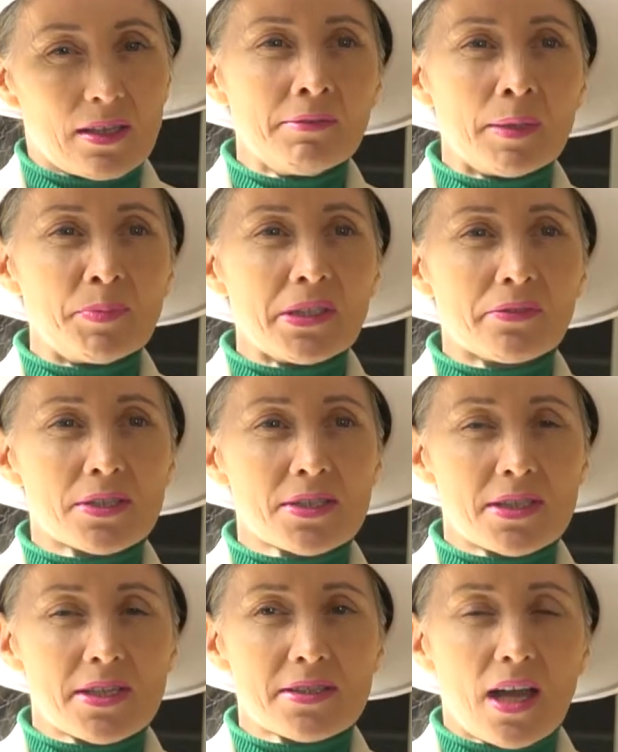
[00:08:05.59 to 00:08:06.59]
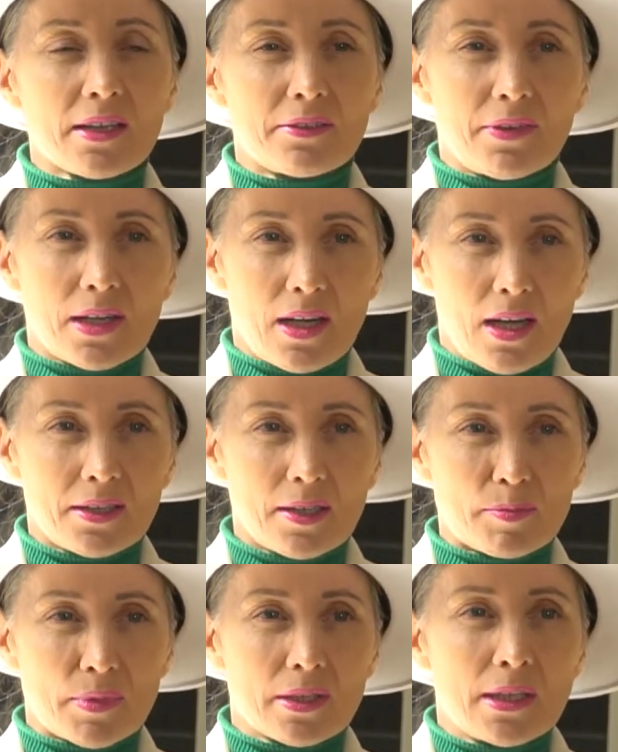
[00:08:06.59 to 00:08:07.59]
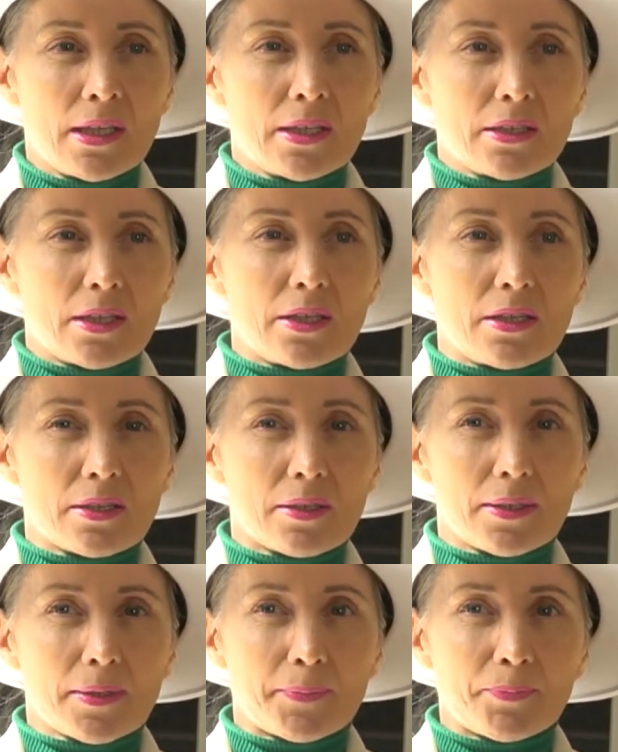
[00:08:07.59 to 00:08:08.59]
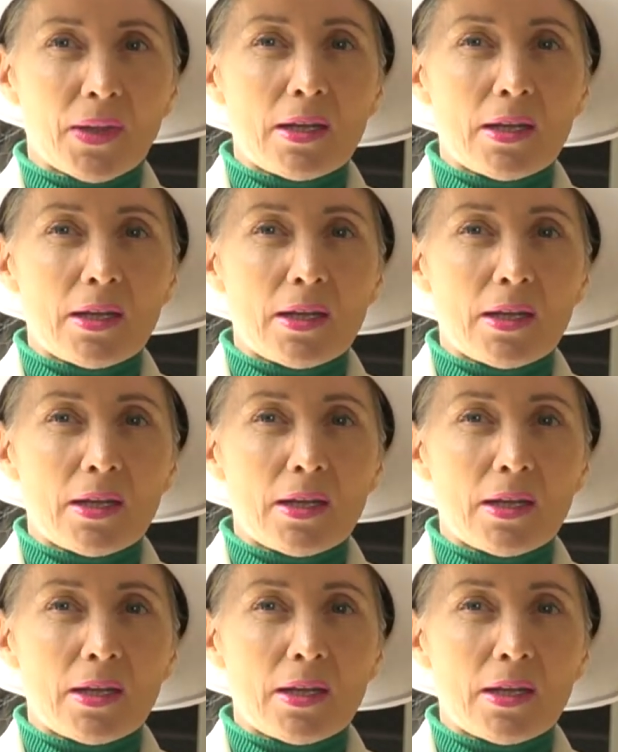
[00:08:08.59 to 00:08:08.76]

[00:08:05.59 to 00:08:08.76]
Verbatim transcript: Во-первых, здесь адвокатами и э,